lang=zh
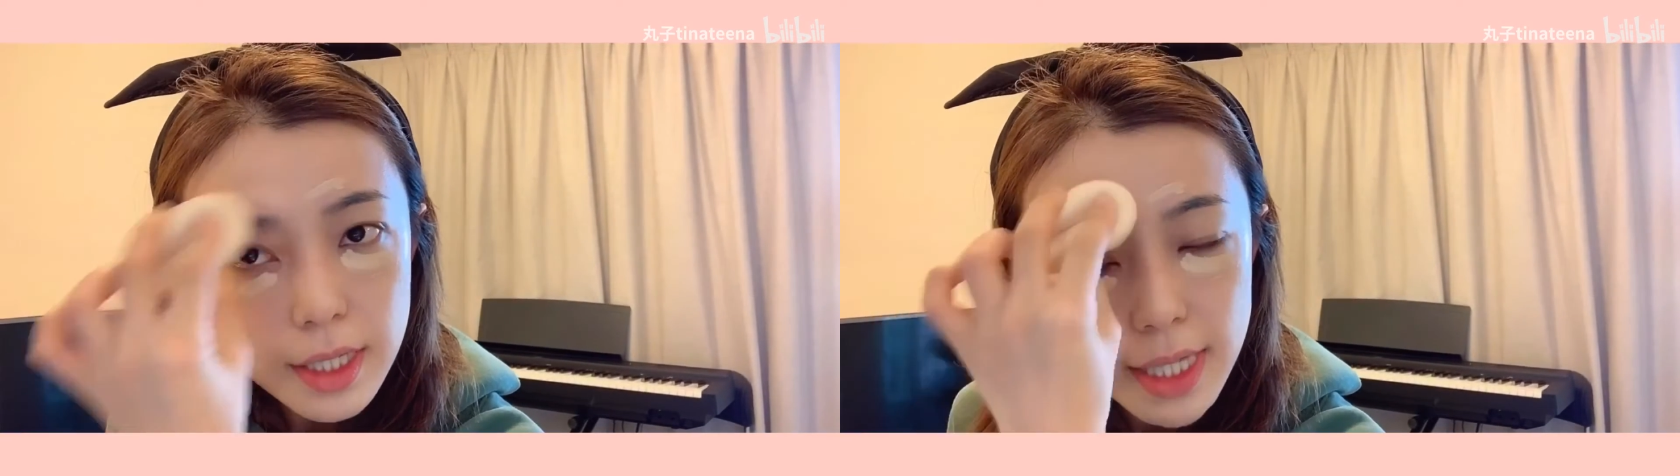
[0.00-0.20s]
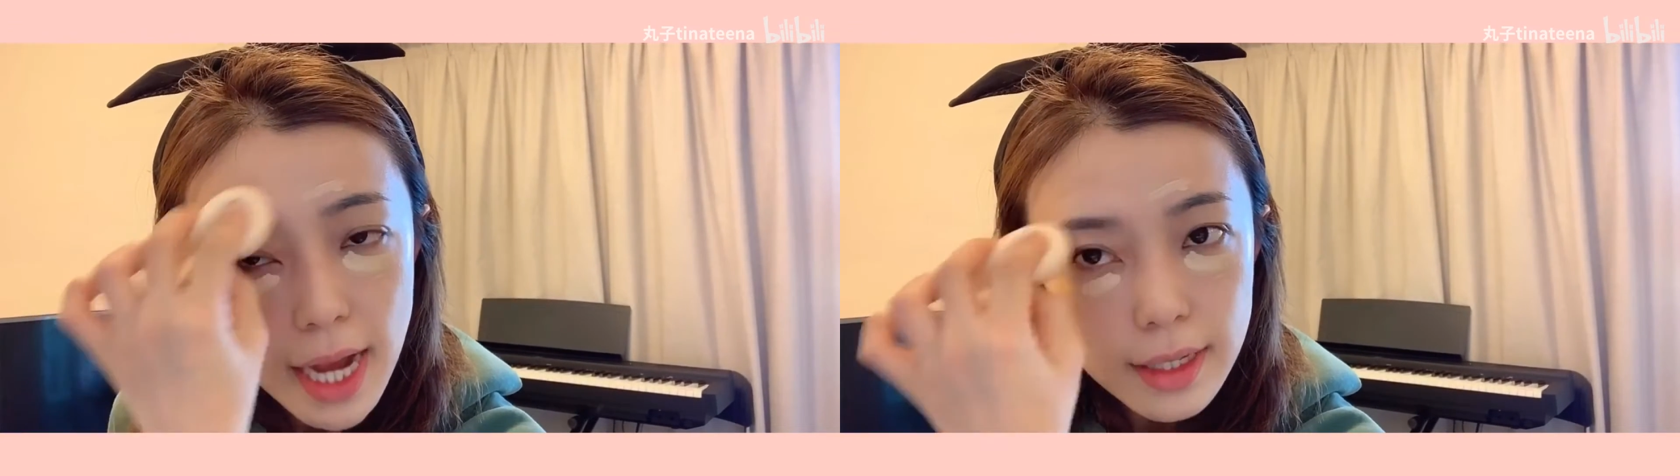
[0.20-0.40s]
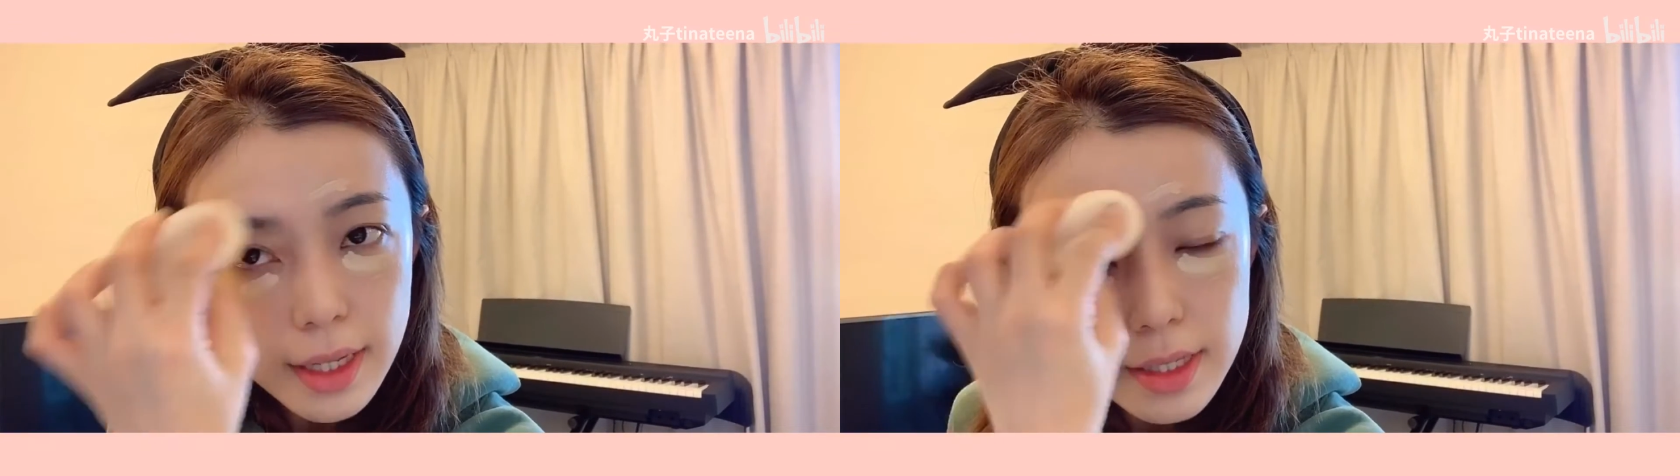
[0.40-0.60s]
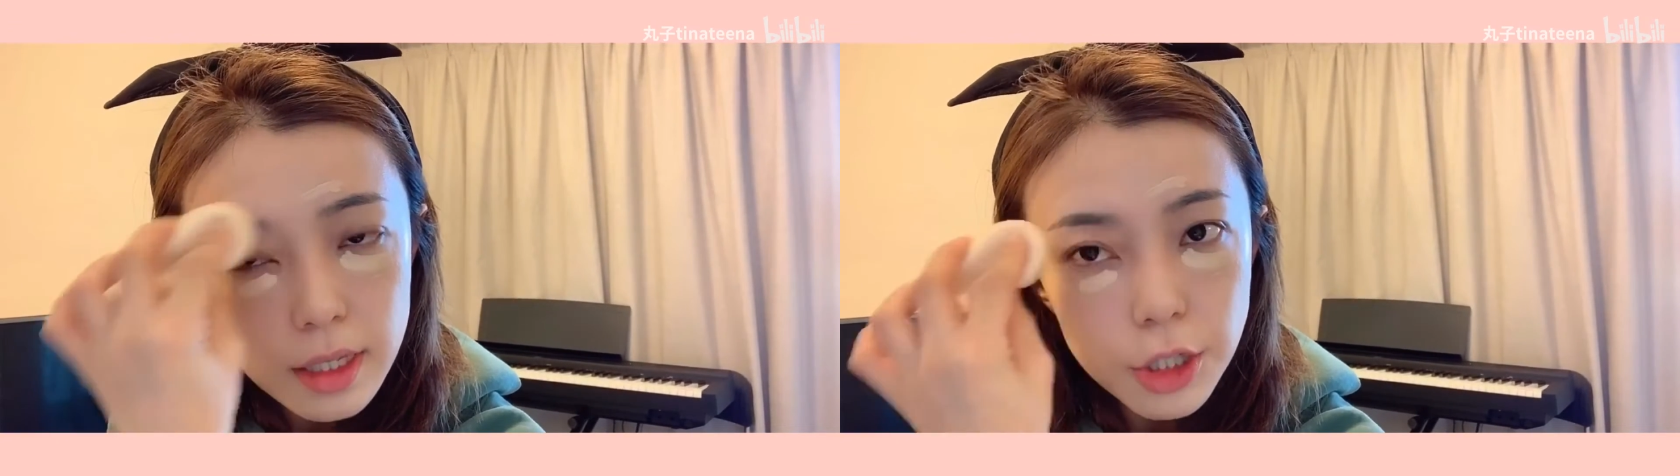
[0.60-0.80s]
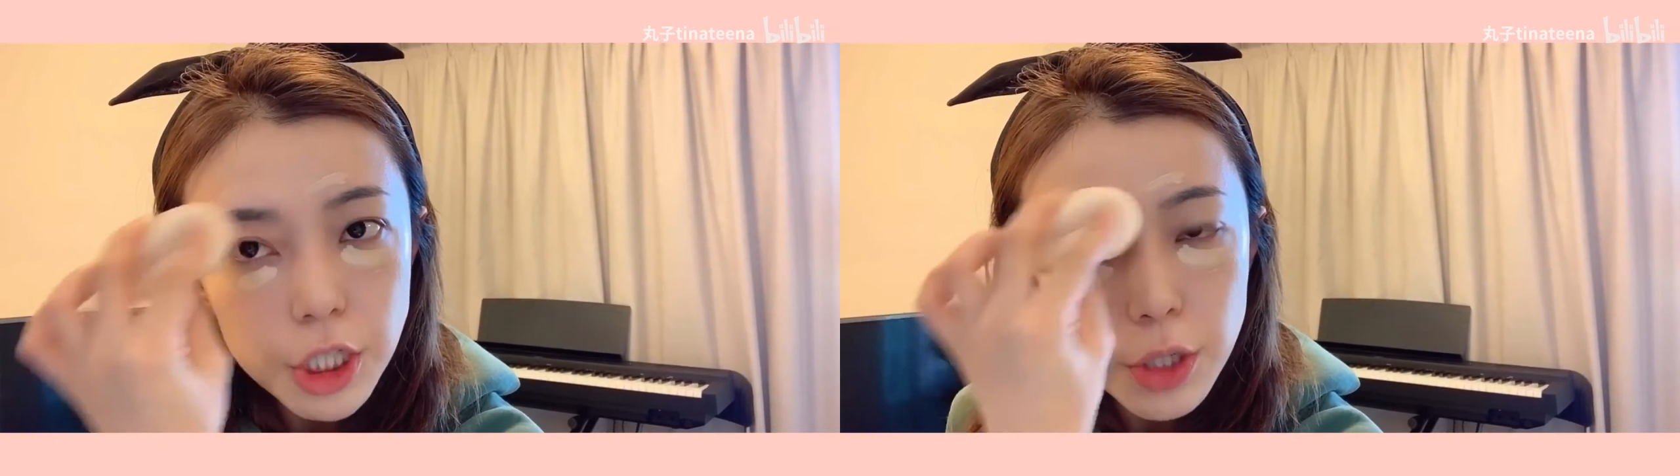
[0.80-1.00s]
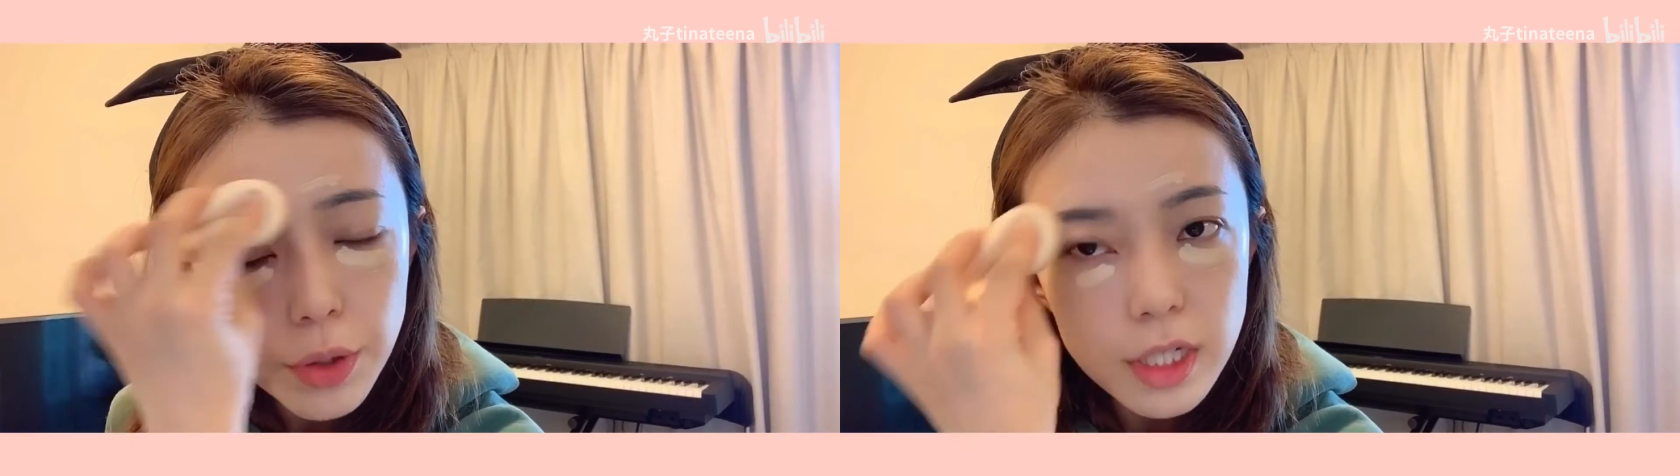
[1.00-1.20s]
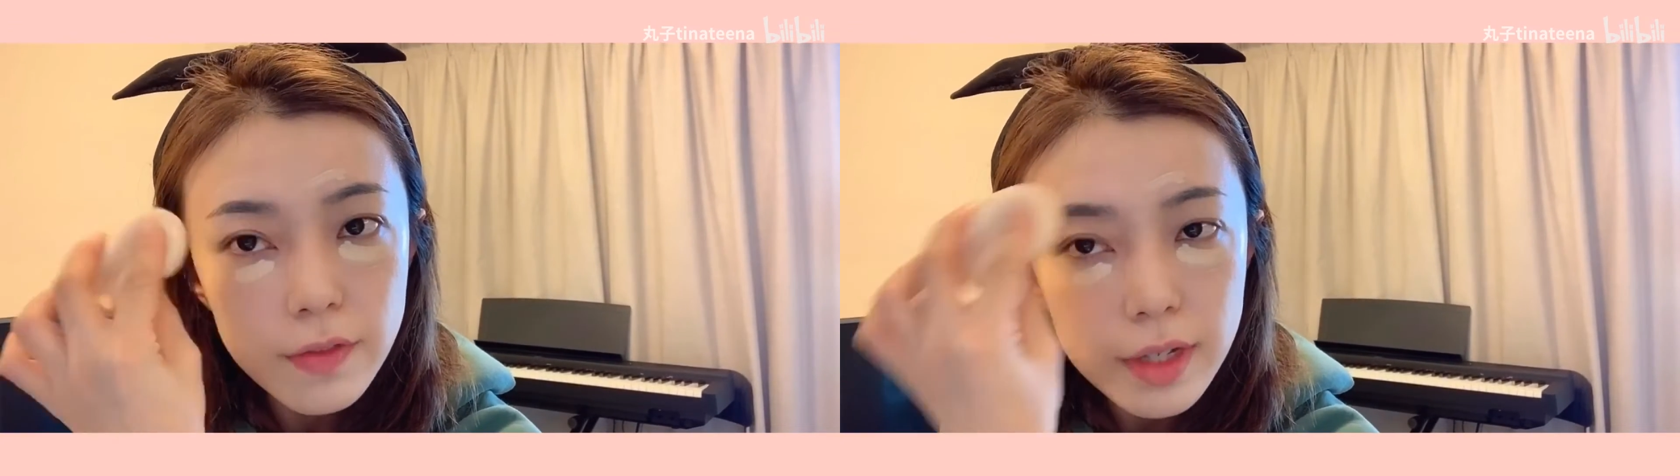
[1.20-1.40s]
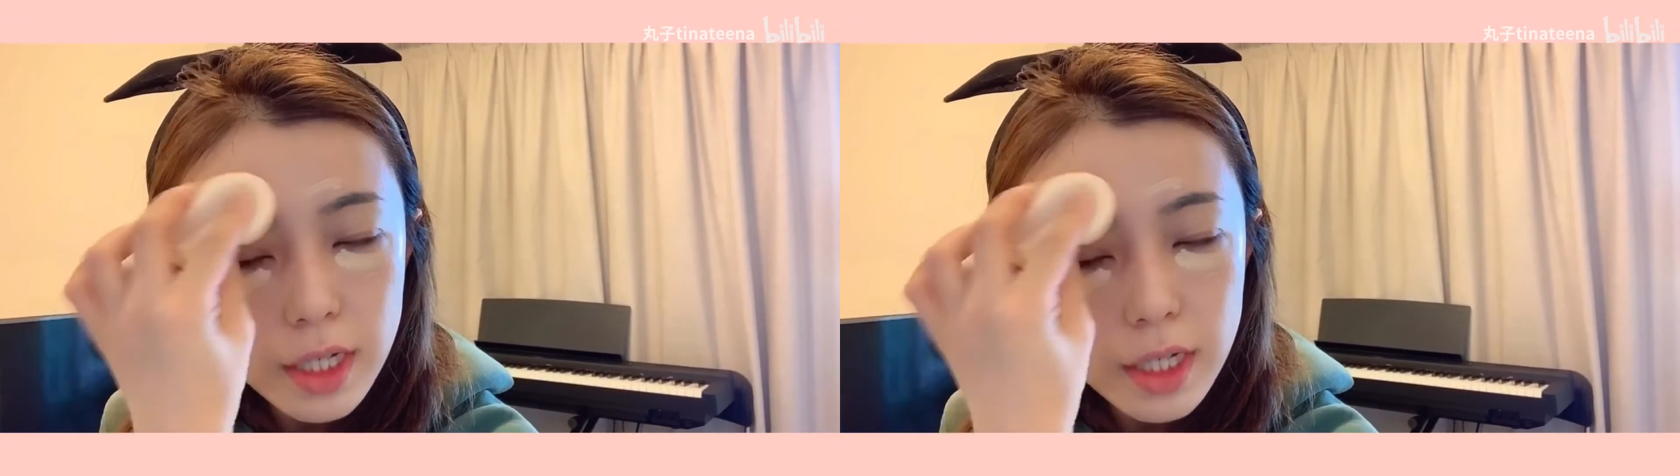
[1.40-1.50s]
其他的一些社会人文